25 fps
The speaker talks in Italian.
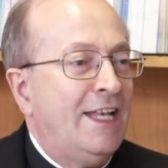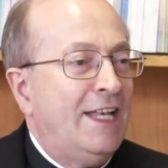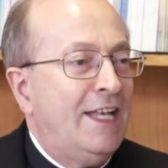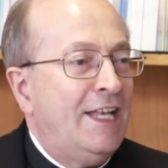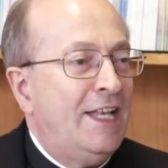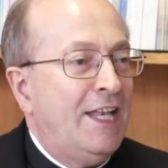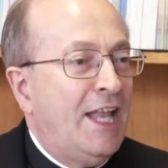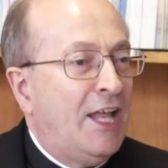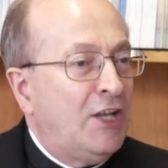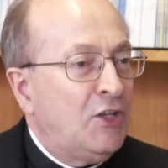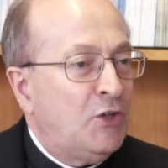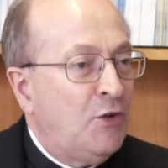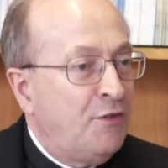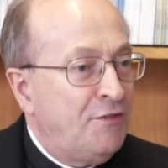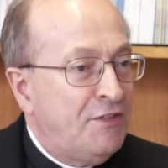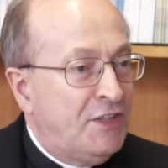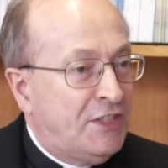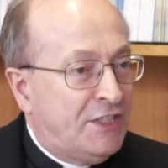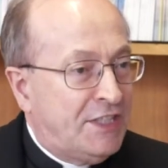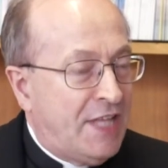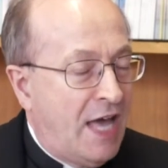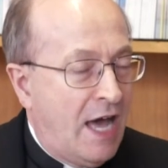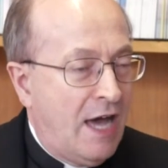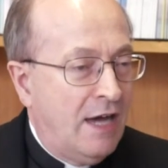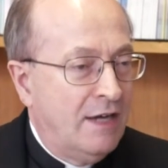La
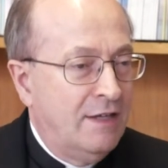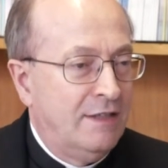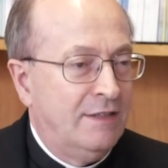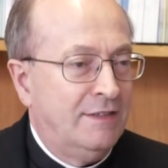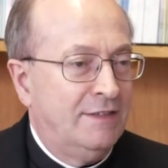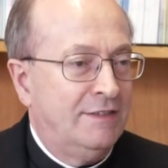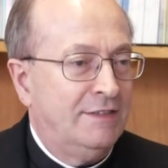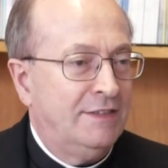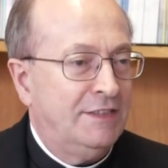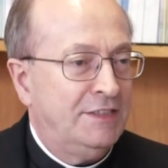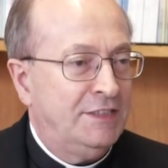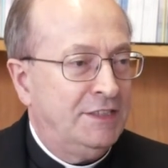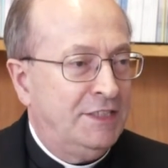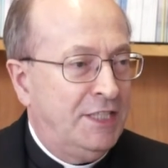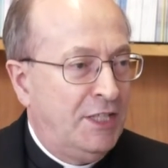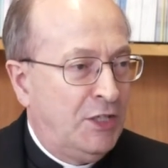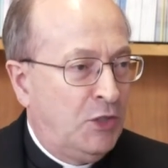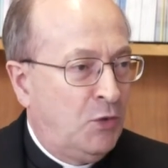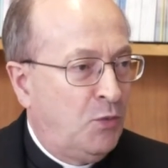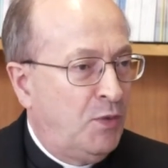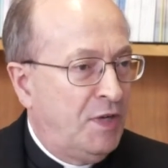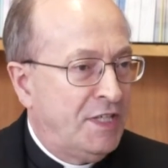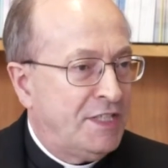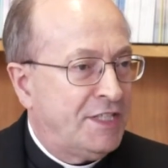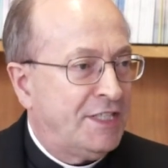novità di
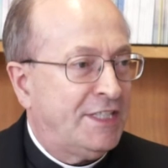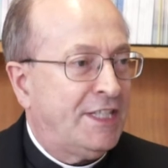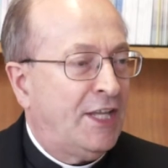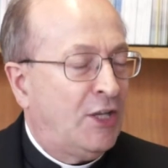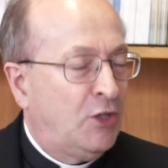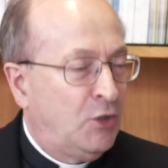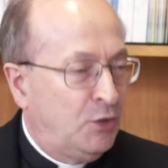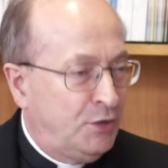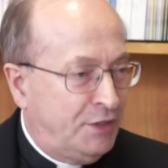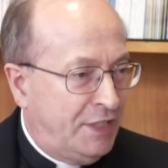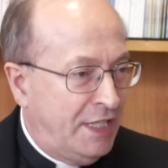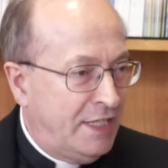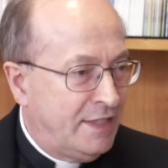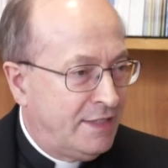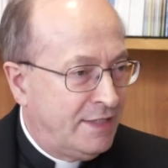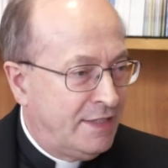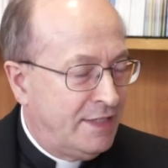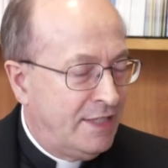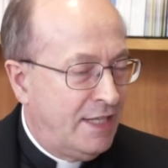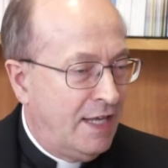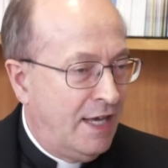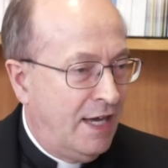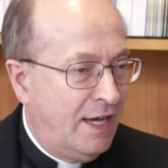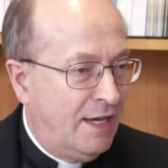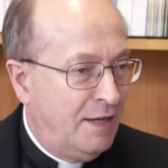questa
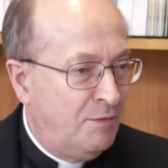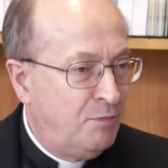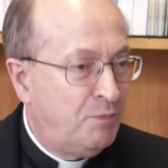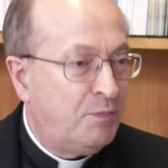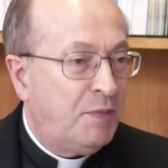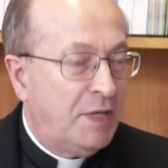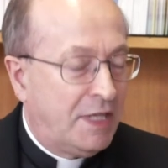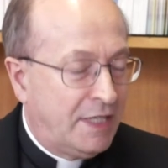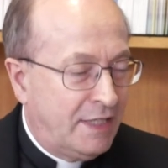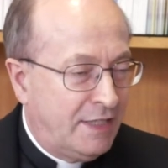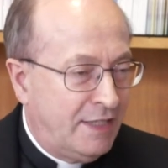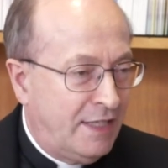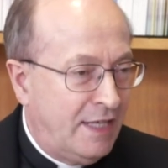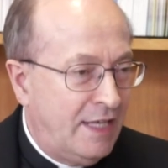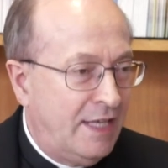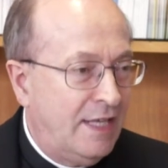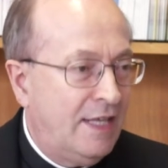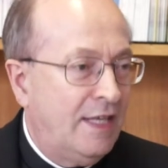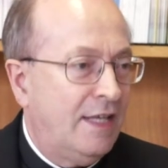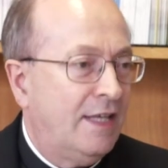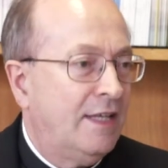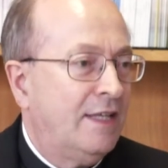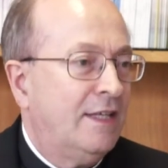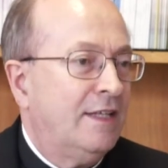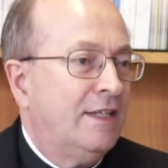notizia, per
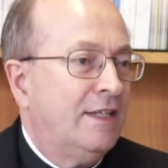chi